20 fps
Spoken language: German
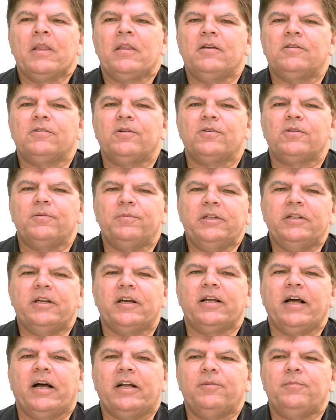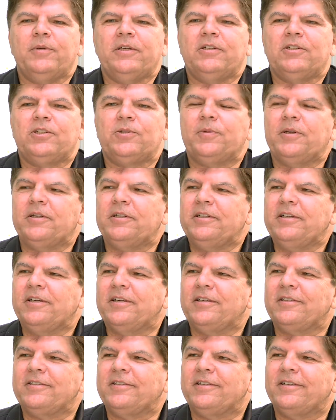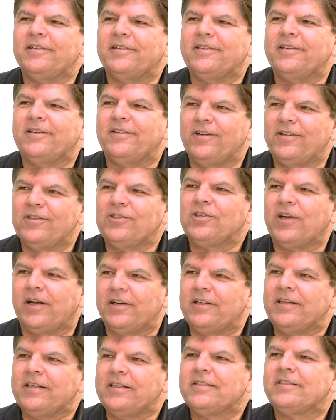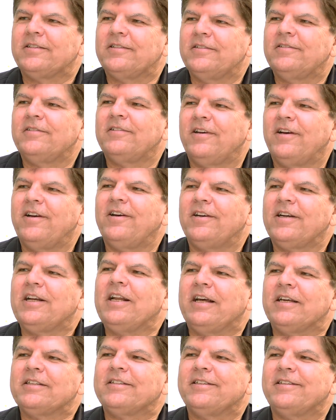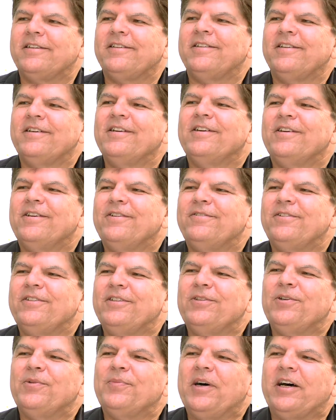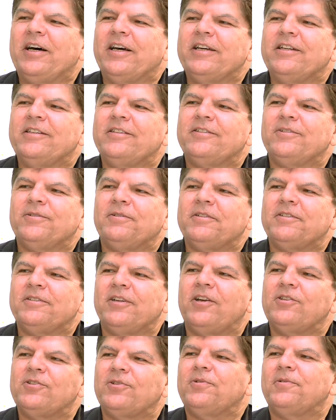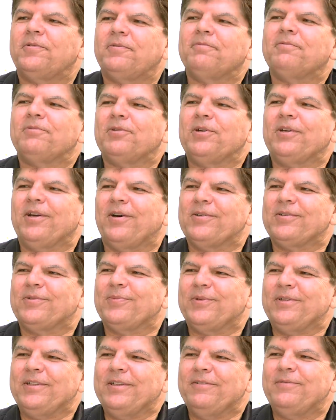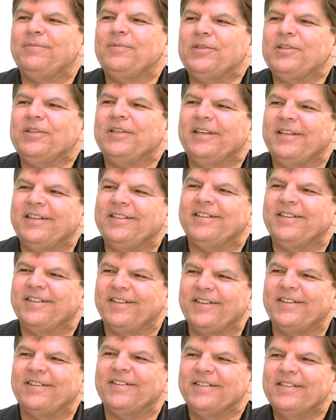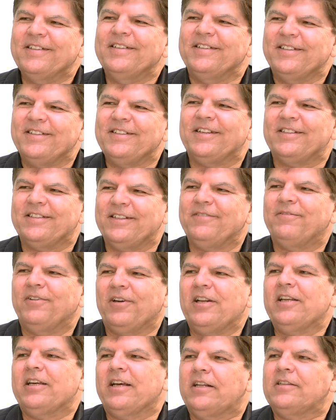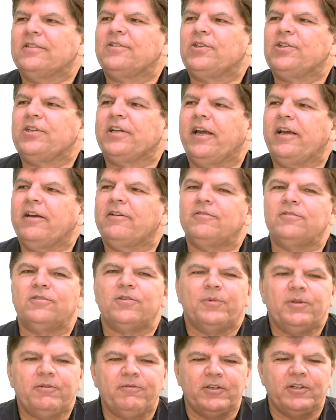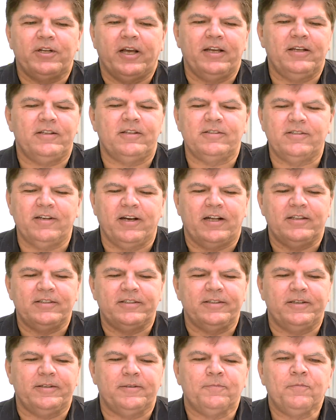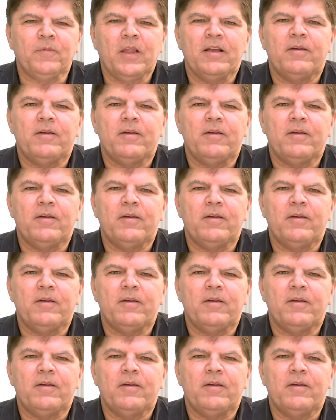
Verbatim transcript: Die Social Media Academy spendiert eine äh, Strategistenklasse äh, mhm. für die Nummer 1, sodass da so durchaus ein Motiv besteht, äh, sich wirklich anzustrengen. Ja. Und somit wird eigentlich dieser ganze